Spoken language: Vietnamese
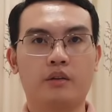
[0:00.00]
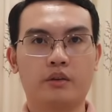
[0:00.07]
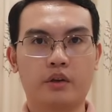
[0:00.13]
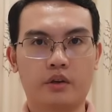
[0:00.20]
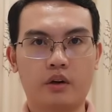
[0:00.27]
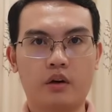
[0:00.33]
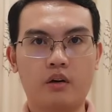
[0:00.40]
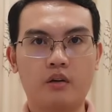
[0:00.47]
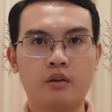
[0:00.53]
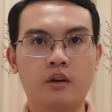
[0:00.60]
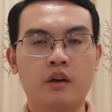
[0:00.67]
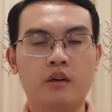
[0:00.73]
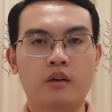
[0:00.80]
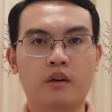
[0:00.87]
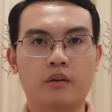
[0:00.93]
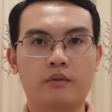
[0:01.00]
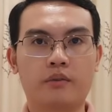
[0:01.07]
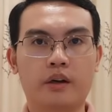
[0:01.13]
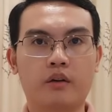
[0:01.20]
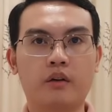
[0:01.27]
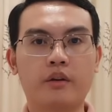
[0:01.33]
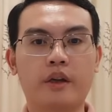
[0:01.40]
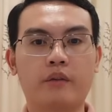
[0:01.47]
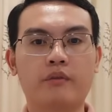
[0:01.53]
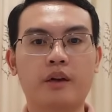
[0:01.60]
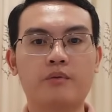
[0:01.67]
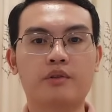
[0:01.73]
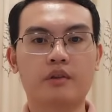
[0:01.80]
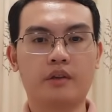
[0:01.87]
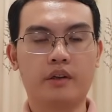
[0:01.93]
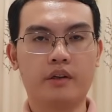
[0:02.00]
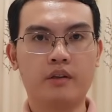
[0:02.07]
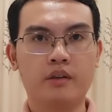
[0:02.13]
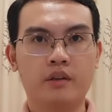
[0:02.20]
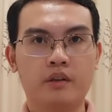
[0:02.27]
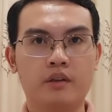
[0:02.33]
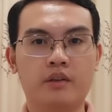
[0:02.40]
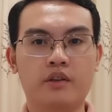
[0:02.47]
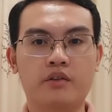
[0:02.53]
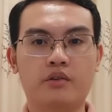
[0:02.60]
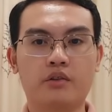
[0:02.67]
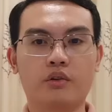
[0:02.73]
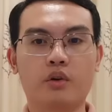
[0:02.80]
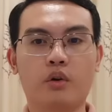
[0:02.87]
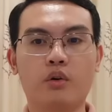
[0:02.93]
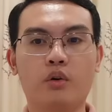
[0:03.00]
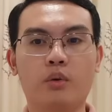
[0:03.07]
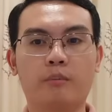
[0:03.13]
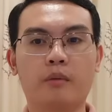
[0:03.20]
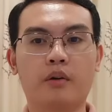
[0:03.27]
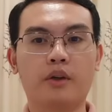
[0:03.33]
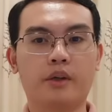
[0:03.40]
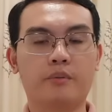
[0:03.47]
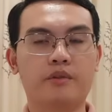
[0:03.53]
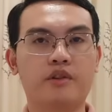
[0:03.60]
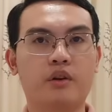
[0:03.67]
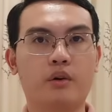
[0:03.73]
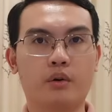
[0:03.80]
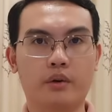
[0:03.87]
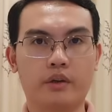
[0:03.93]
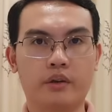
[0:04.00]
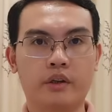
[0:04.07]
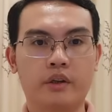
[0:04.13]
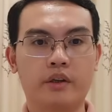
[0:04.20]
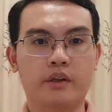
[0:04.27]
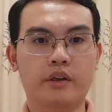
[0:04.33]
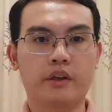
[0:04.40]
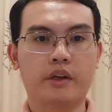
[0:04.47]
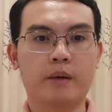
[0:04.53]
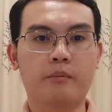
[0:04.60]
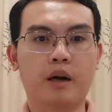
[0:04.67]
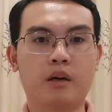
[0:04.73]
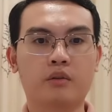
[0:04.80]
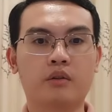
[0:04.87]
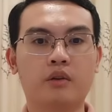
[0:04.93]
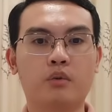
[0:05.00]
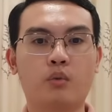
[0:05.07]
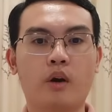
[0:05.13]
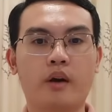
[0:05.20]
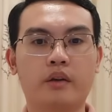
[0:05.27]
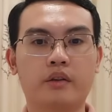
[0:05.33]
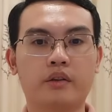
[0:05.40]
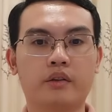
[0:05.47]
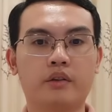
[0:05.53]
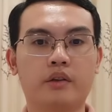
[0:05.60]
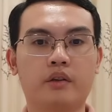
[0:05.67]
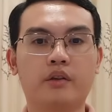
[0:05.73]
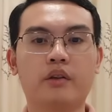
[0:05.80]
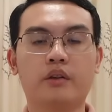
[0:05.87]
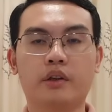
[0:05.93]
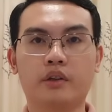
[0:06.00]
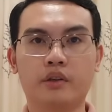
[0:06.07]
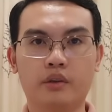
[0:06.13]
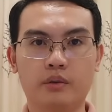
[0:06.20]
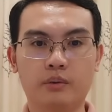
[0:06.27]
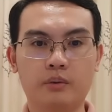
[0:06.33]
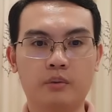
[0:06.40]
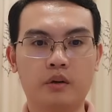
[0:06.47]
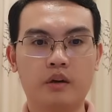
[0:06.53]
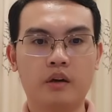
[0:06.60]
Do đó, cần phải có giải pháp xử lý khi sửa đổi luật bảo hiểm xã hội để đảm bảo tương quan giữa những người nghỉ hưu.